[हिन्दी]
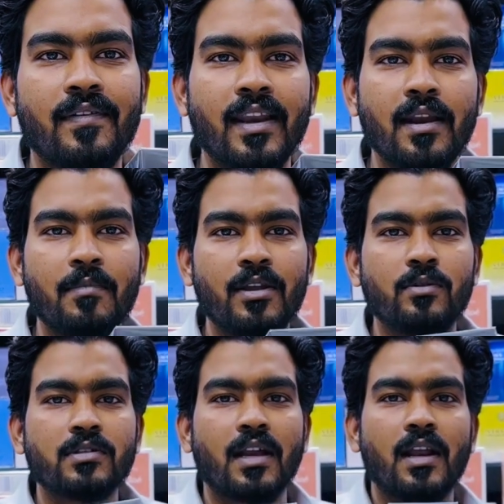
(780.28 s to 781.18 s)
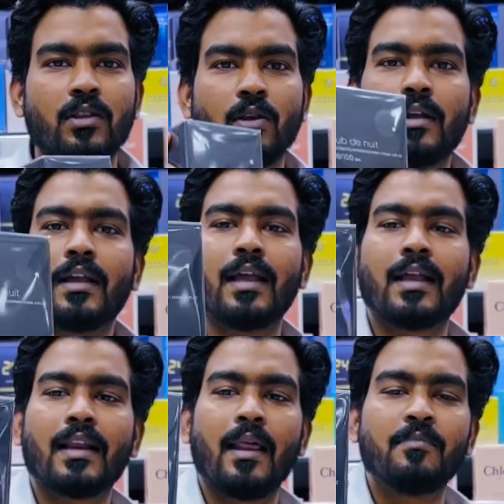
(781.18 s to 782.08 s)
वेरियंट में यूज़ करना तो
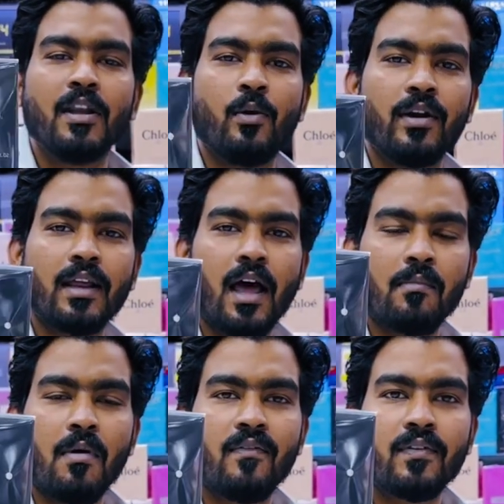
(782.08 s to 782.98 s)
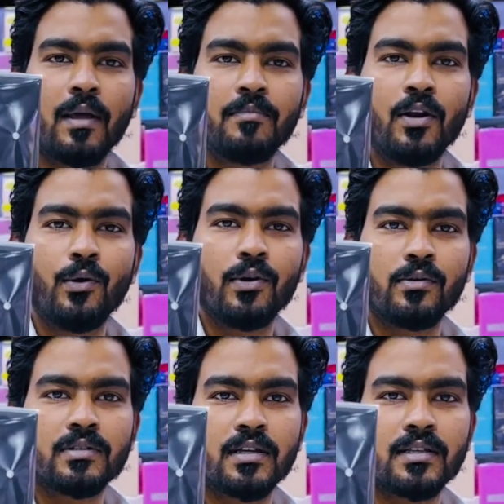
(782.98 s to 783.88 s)
क्लब दिनोड हम आप क्लब दिनोड
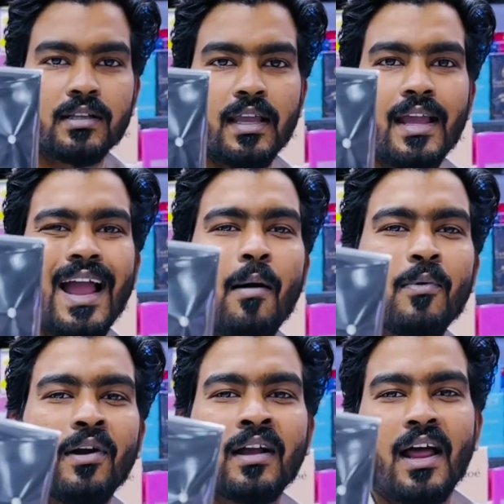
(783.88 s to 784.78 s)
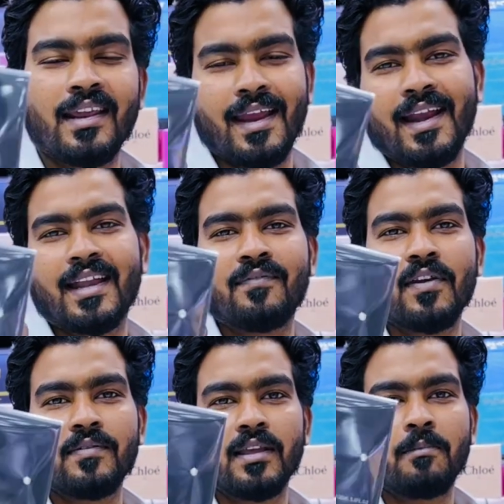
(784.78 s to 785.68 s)
यूज़ कर सकते हैं आपका खाली एटी
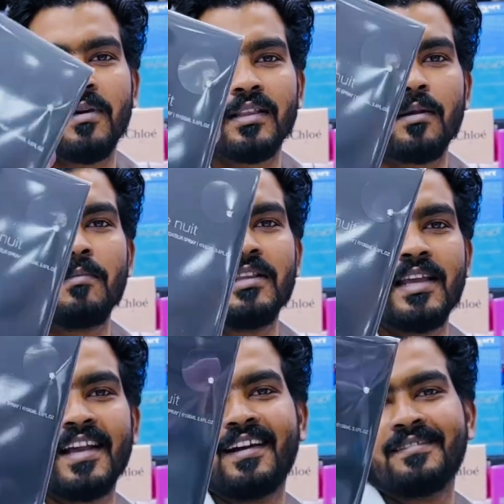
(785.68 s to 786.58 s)
फाइव दर में इधर मिल जाएगा